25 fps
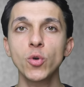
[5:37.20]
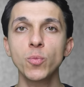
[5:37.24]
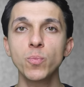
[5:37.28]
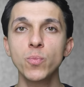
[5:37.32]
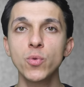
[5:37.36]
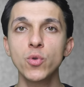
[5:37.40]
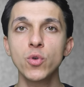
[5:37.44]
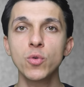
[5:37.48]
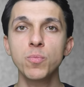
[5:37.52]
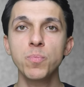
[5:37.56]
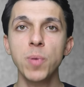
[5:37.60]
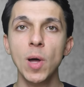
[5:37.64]

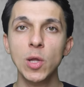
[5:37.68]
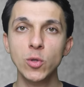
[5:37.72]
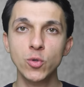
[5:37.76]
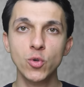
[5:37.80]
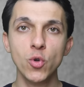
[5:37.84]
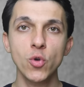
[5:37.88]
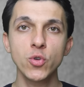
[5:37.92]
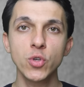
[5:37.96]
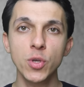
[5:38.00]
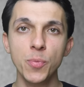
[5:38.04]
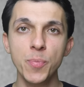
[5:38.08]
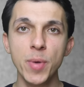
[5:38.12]
çok büyük
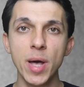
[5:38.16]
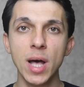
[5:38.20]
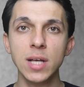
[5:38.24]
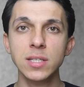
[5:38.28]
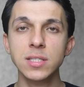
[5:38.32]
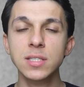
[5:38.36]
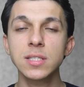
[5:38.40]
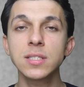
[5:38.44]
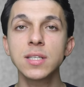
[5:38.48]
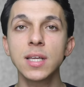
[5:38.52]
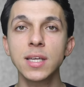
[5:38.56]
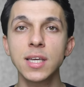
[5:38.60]
patron gibi
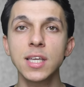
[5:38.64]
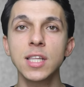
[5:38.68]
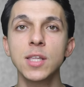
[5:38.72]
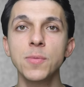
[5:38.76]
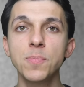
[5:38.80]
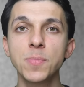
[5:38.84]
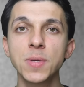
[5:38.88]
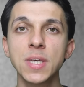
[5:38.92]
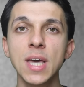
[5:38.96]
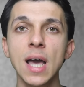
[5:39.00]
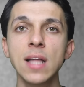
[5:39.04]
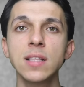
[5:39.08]
aslında
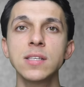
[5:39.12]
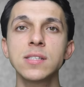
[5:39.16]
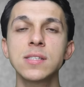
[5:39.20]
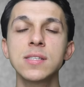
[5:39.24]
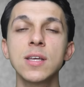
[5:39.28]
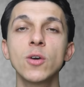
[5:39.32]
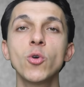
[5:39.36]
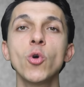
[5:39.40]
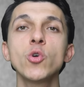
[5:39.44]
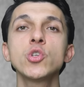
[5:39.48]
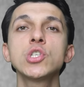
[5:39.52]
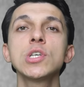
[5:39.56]
gidip
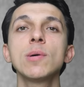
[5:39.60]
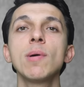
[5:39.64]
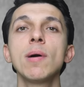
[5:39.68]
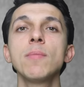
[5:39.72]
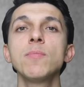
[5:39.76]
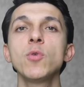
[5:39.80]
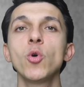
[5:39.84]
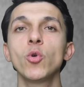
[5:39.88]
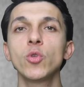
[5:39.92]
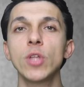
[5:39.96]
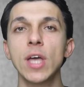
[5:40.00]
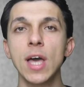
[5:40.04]
kendisine
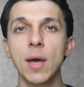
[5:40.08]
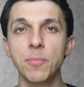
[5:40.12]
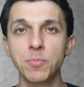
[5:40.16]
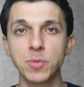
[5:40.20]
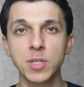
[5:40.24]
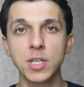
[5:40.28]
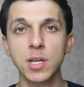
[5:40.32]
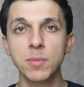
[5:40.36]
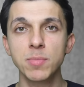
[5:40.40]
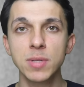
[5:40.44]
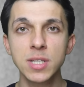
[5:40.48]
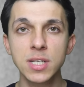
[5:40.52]
kocaman bir oda
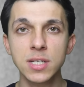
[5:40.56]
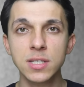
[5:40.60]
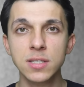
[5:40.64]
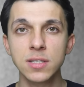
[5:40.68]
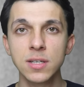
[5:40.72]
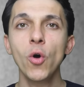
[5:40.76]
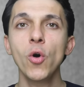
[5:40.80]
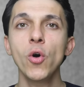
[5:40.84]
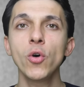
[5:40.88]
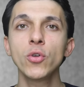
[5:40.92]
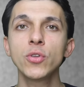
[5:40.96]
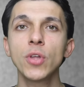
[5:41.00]
yaptırabilir.
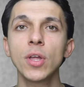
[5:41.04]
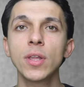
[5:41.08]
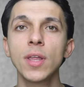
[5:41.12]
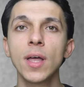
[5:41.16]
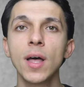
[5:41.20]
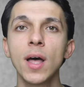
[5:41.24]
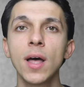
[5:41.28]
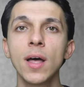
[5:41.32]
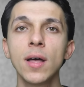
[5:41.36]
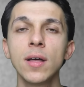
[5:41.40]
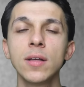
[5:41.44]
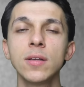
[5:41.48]
O
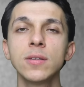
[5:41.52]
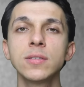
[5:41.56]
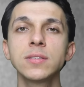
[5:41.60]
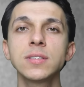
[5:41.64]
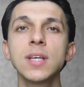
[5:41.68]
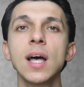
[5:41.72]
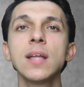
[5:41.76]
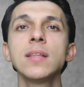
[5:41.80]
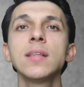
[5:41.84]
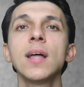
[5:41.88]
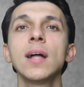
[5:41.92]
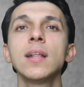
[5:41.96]
odada
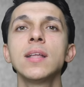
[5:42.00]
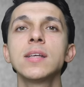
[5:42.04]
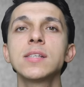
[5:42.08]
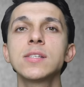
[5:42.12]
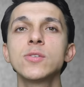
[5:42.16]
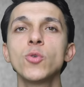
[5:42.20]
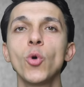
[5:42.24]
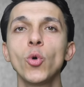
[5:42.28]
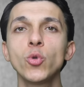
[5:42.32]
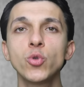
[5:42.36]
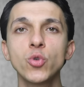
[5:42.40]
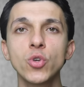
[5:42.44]

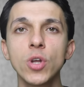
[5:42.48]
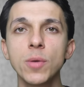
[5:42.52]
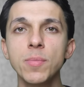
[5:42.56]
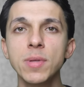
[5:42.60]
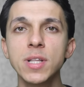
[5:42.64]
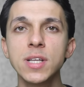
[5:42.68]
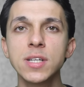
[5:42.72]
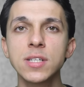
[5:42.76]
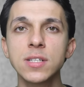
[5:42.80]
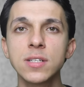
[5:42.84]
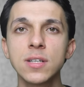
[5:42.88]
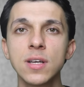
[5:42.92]
sandalyesine
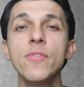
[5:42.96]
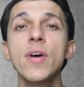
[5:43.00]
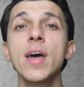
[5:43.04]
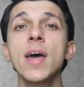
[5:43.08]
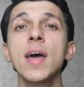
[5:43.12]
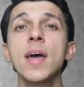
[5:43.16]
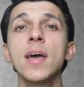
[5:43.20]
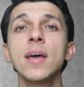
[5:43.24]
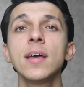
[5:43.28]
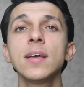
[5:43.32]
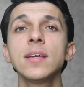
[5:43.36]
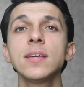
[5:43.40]
oturabilir ve
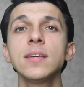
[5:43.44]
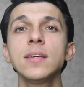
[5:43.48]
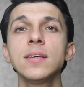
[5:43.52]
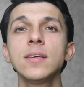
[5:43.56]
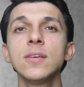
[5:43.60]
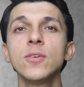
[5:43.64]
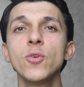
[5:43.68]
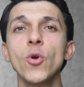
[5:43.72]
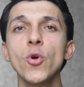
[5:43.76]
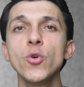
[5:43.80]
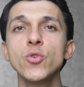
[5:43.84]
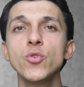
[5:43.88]

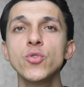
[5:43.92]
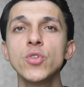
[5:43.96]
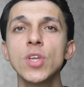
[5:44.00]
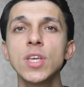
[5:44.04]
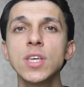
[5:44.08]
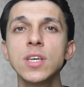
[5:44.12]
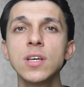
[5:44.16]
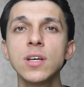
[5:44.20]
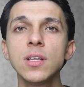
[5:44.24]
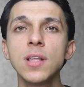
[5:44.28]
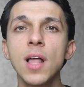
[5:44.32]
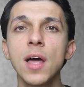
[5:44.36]

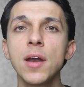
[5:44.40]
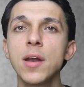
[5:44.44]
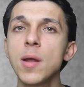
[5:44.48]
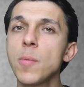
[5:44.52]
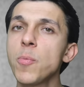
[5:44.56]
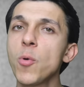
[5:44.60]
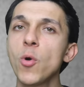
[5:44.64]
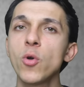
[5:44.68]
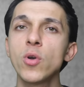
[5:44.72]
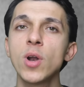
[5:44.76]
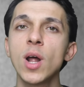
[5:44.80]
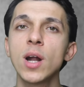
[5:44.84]
önüne yığılan
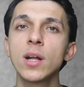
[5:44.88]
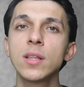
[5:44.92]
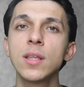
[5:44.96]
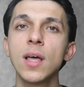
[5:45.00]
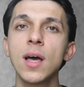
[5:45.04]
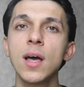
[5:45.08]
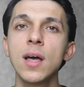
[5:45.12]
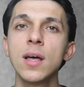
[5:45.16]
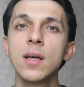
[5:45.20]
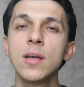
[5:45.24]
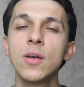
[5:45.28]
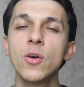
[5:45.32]

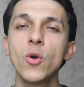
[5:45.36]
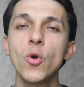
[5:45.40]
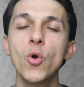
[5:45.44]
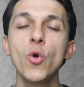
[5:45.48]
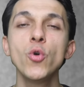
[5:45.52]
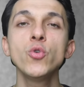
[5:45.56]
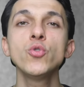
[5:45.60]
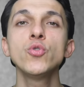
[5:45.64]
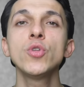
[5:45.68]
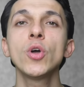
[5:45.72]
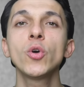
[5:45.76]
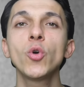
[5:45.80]
raporlarda
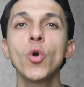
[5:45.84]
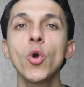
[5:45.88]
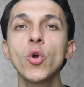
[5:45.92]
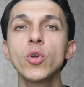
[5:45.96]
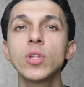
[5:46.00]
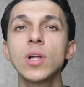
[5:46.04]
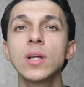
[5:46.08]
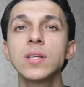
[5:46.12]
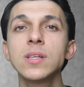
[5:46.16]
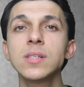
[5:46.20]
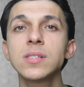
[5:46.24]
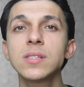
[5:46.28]
önüne
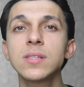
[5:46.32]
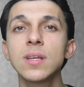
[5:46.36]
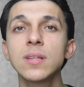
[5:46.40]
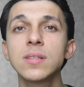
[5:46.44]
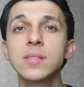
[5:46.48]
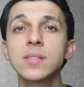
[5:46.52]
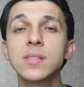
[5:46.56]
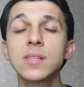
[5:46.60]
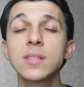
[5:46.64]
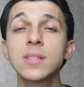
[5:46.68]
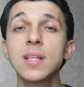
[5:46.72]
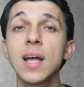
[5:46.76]
koyulan
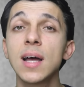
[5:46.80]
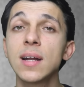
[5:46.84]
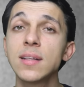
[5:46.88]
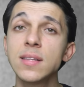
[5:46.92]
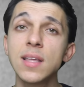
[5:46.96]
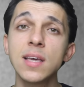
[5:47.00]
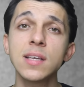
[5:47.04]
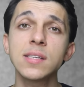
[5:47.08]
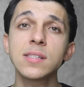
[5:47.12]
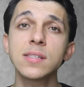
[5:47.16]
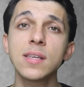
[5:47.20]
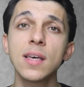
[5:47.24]

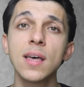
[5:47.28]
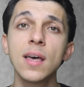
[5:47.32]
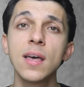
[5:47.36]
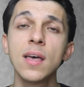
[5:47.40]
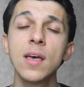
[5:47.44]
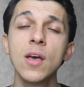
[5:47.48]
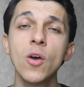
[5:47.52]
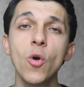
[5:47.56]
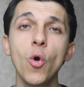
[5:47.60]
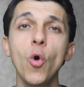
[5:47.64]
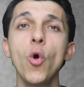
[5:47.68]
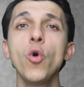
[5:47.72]
istatistikler neyse
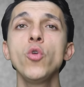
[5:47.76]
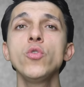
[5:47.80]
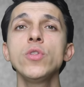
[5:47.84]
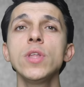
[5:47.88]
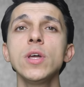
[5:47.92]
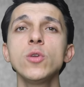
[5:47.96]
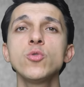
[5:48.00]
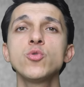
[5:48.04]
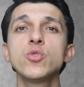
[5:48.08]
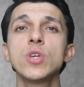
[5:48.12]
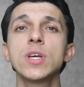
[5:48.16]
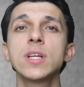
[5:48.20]

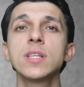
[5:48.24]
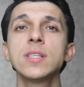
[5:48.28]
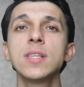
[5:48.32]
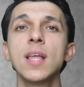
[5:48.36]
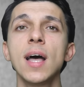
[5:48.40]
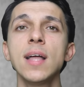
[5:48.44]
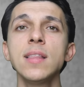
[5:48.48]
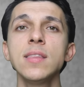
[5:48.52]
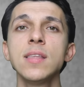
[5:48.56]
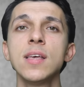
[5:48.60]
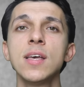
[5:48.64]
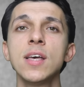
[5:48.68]
onlar
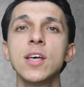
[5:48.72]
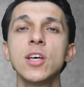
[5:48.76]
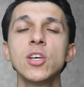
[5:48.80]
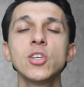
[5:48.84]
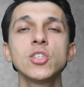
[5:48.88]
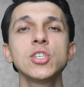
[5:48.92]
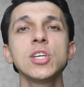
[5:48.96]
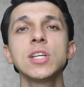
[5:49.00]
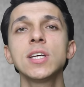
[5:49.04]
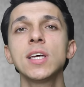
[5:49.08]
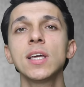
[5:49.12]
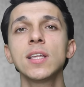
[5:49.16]
üzerinden
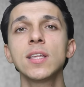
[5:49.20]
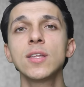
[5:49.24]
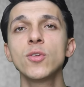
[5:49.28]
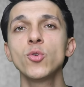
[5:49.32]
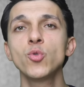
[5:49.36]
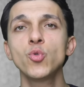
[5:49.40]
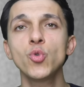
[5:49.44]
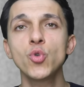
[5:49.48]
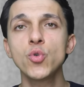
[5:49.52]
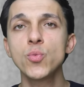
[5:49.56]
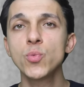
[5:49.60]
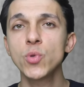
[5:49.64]

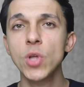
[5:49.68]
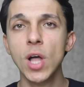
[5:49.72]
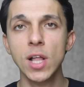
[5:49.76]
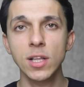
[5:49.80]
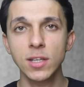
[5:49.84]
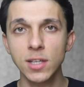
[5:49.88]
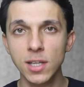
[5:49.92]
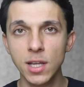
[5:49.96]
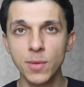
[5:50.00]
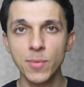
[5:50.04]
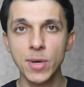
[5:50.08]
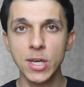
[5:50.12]
şirketinin durumunu
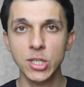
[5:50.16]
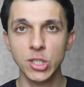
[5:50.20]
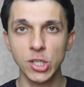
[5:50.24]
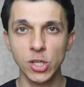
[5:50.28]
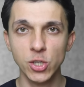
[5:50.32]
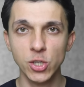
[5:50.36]
algılamaya